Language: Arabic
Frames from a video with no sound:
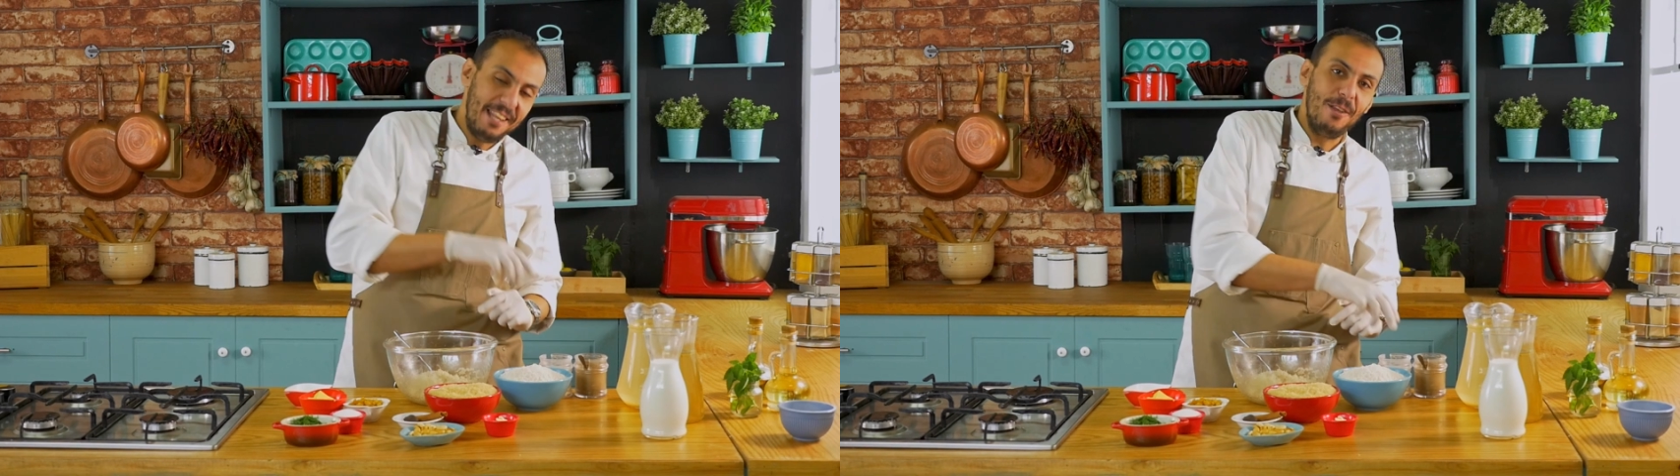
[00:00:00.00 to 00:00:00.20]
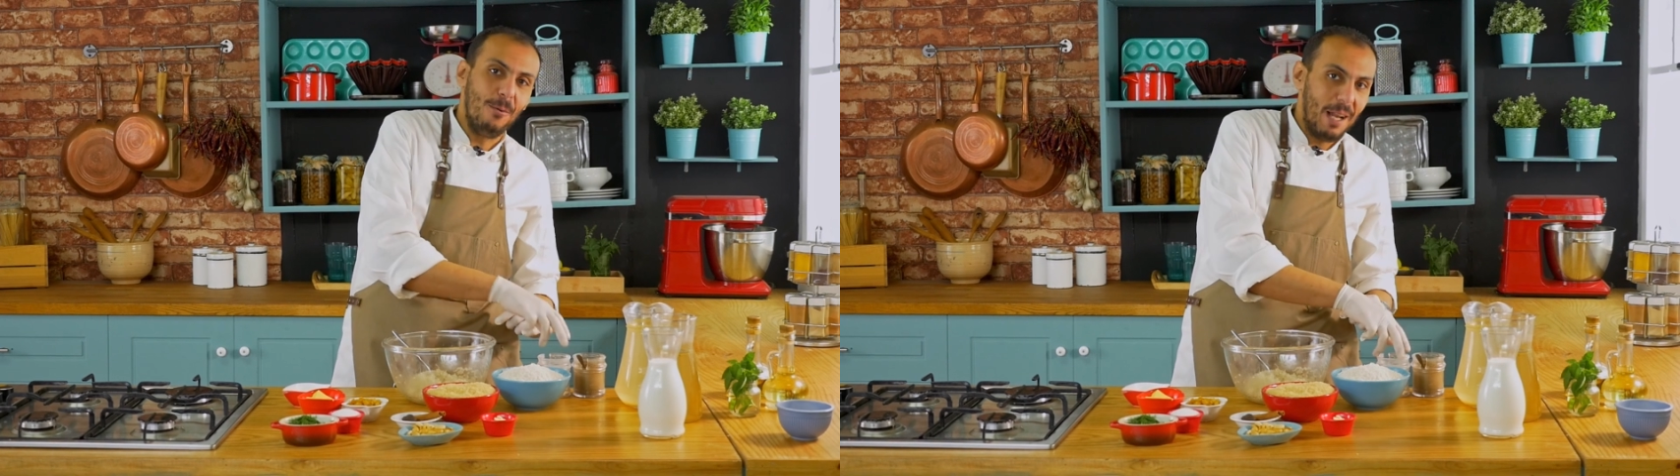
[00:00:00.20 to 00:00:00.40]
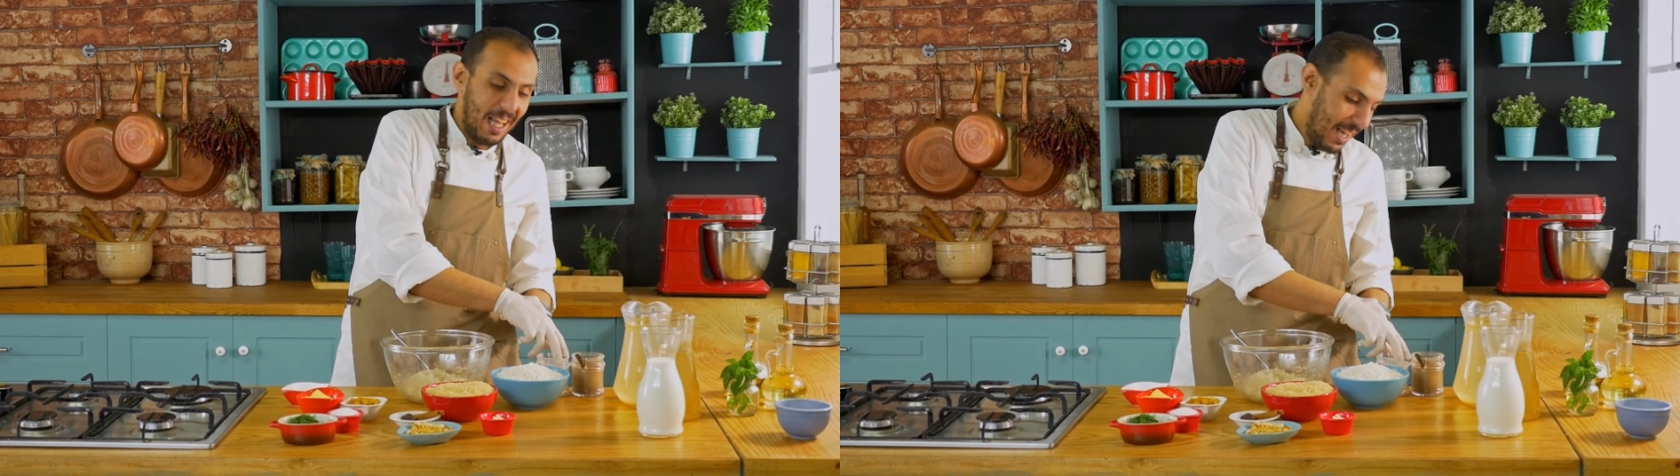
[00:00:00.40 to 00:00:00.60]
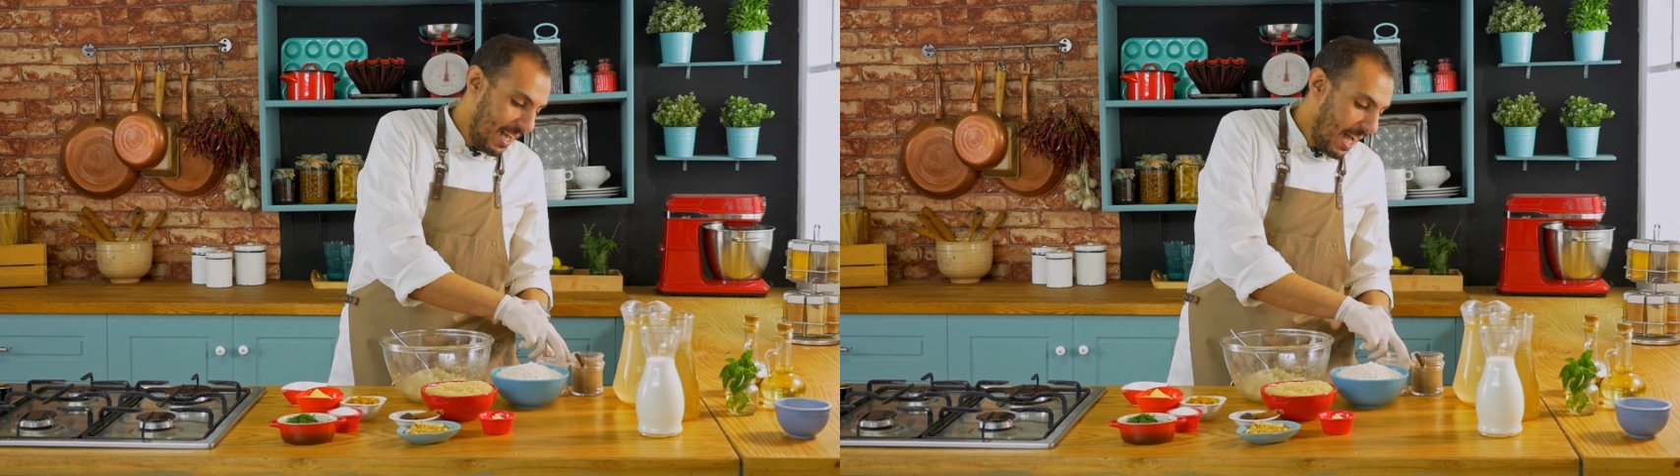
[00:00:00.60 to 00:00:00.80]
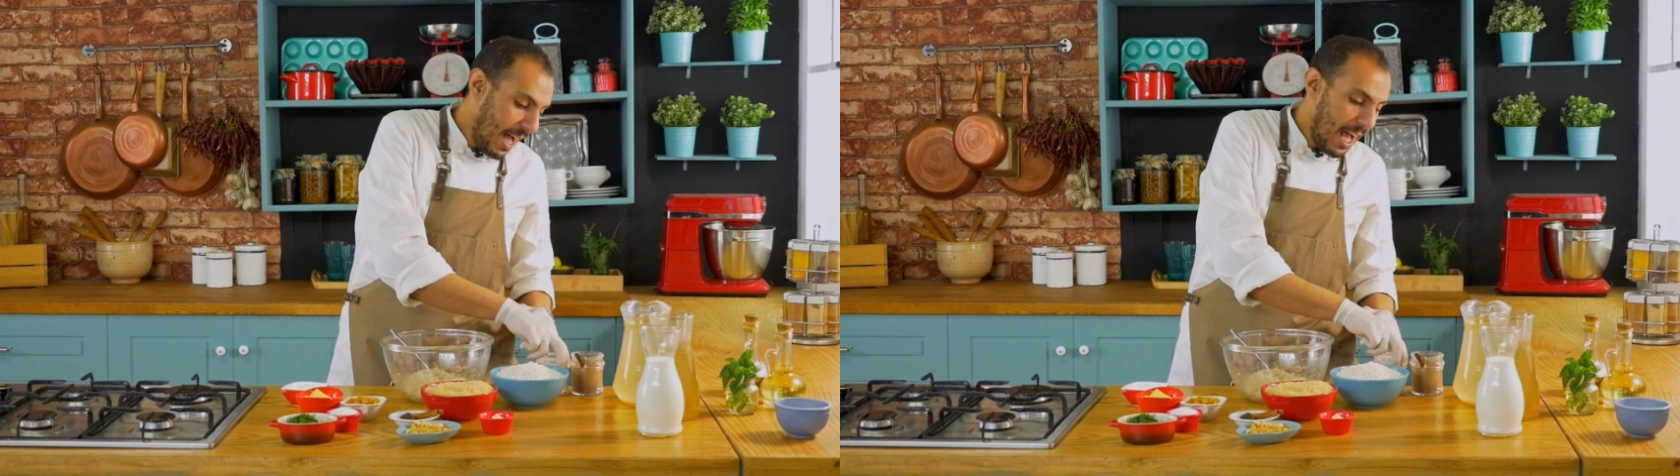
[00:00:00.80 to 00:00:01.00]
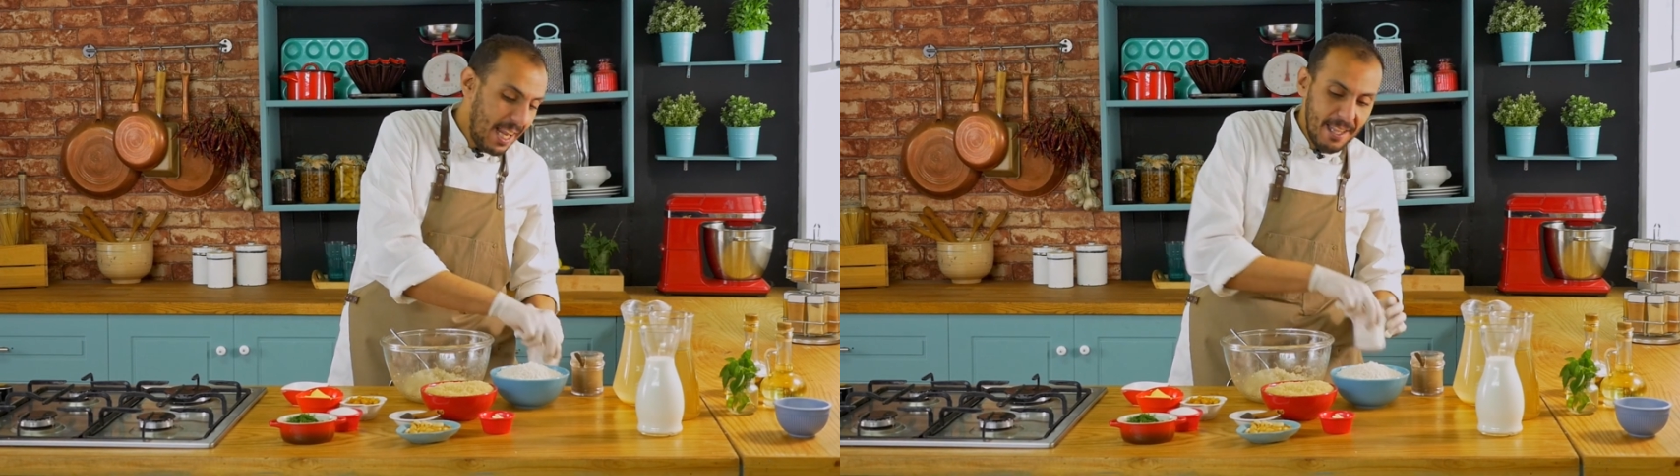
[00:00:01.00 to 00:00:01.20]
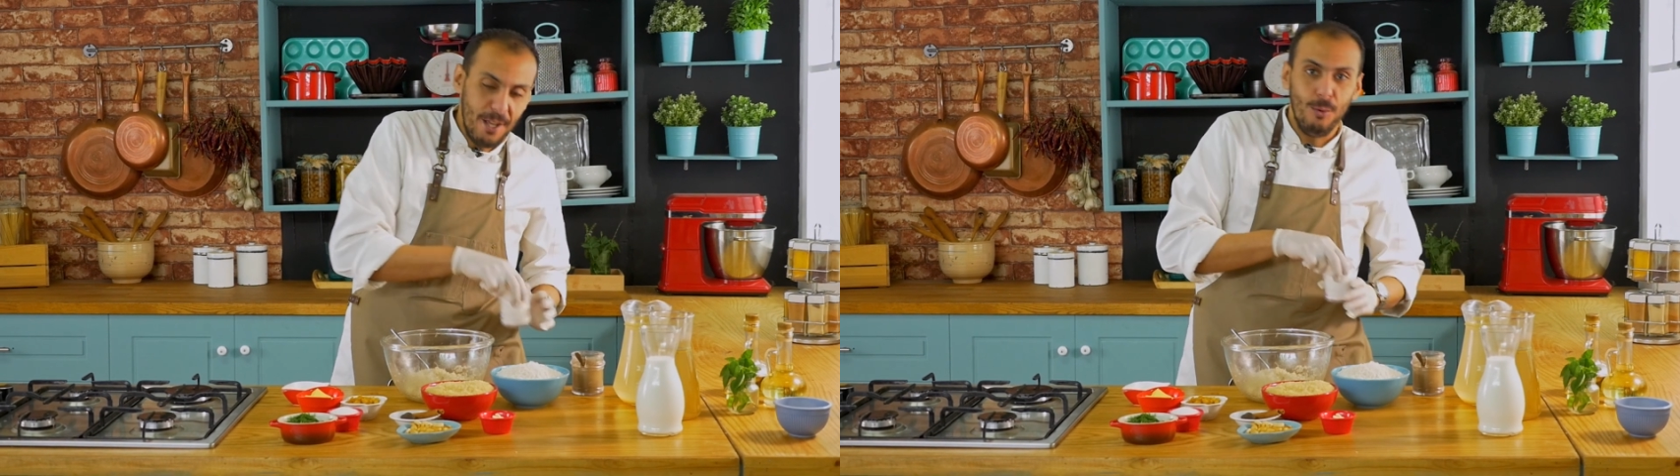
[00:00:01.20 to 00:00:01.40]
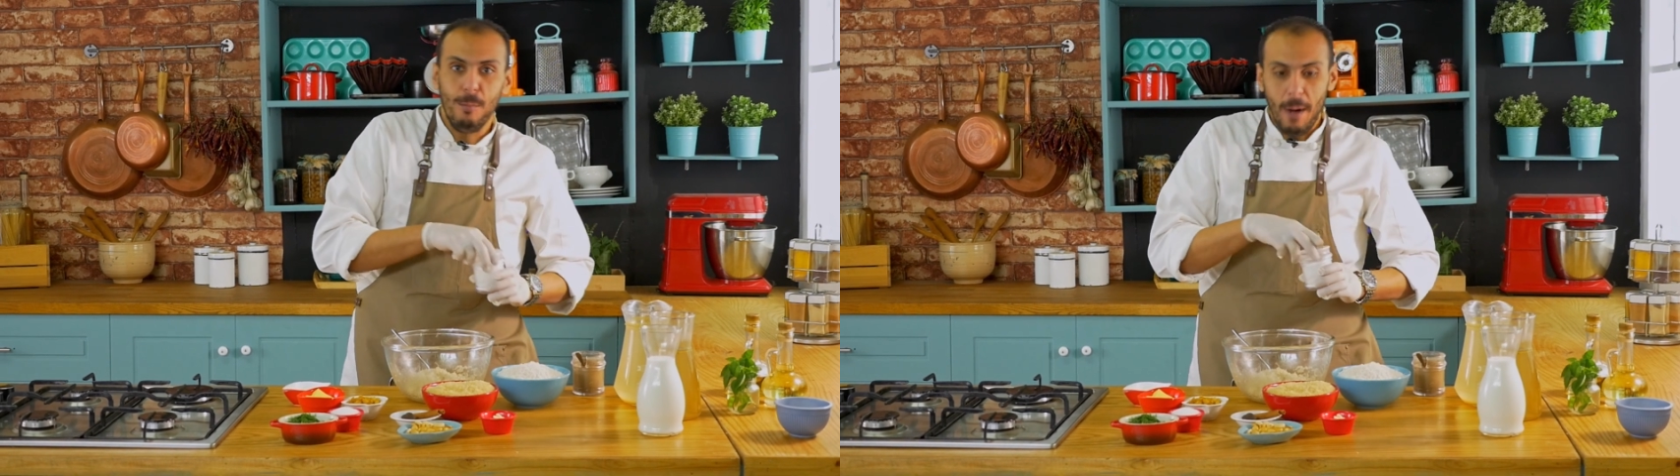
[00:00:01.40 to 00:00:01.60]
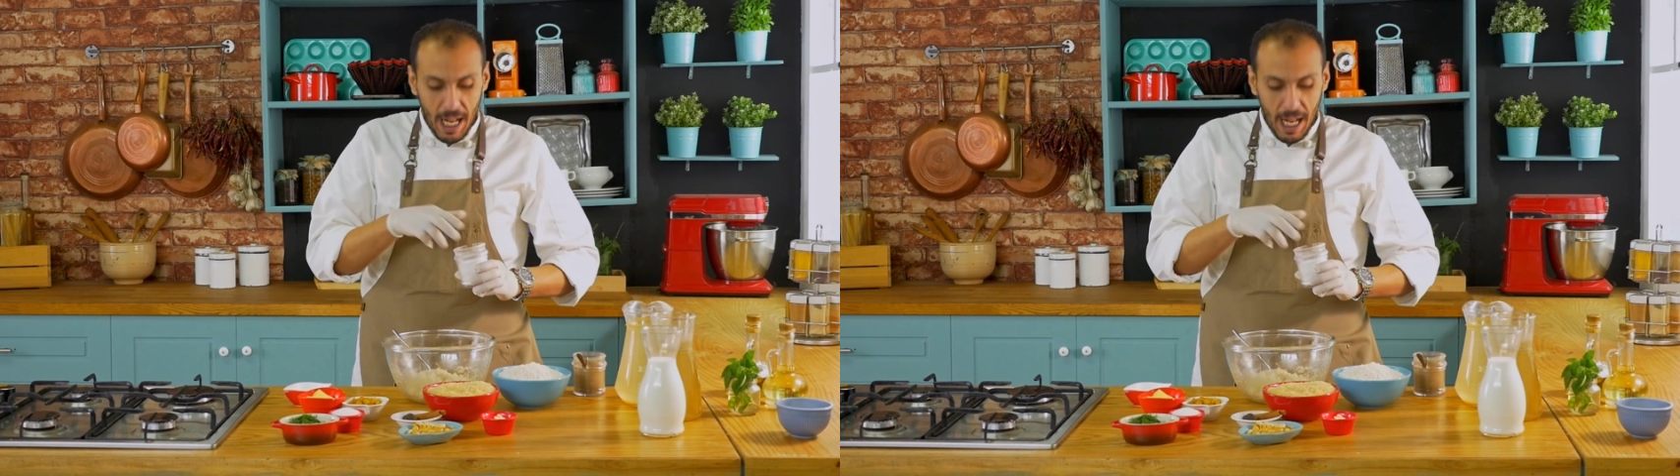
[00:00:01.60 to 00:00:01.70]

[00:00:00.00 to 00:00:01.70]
هنديله ملح هنديله